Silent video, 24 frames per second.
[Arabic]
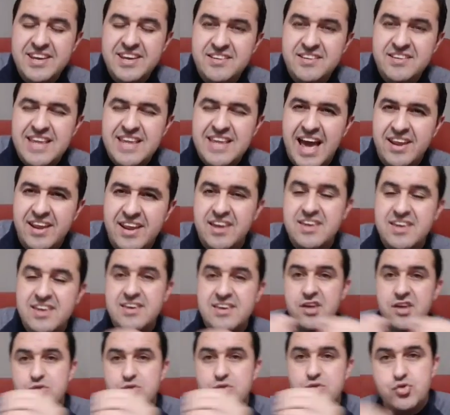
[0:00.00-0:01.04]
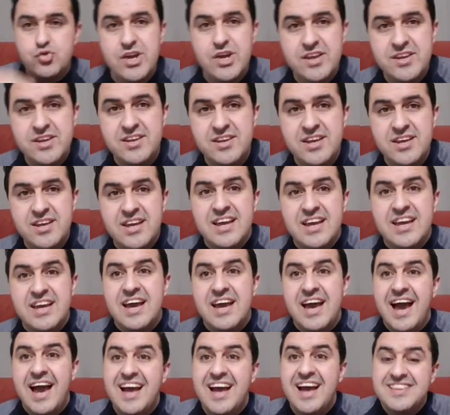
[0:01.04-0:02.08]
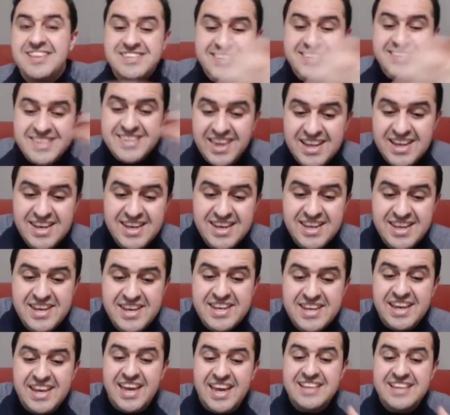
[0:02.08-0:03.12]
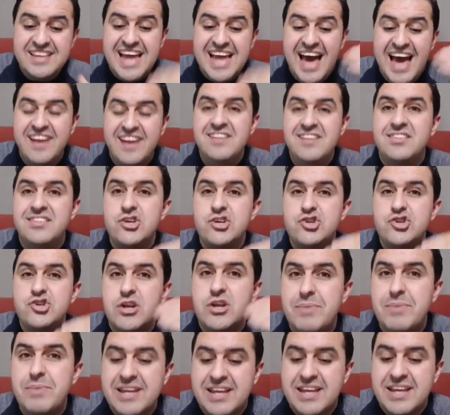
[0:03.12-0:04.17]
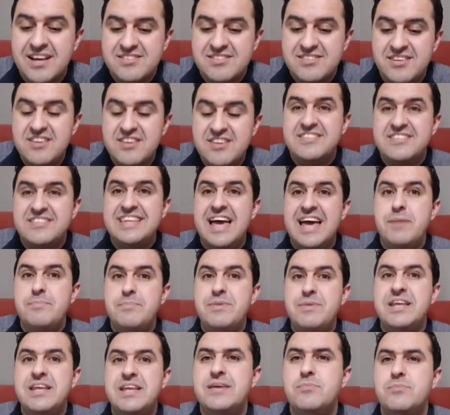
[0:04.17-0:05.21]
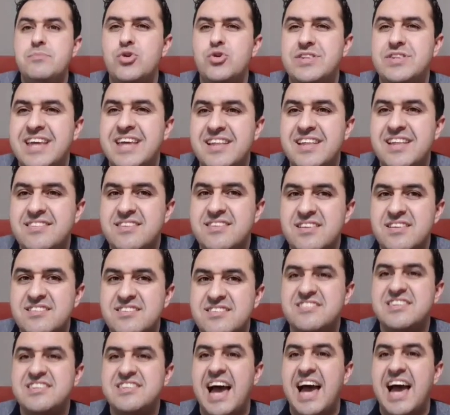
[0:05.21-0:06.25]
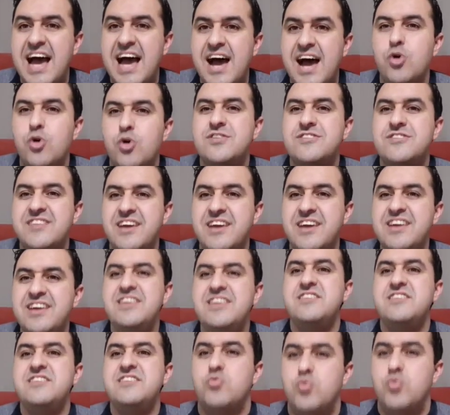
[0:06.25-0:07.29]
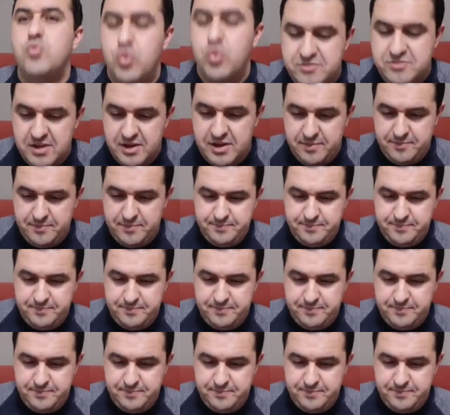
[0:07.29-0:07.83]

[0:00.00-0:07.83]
التاريخية يسكشين أتستغل لني ختار ديج المركز إسلامي لمدة 99 سكوسة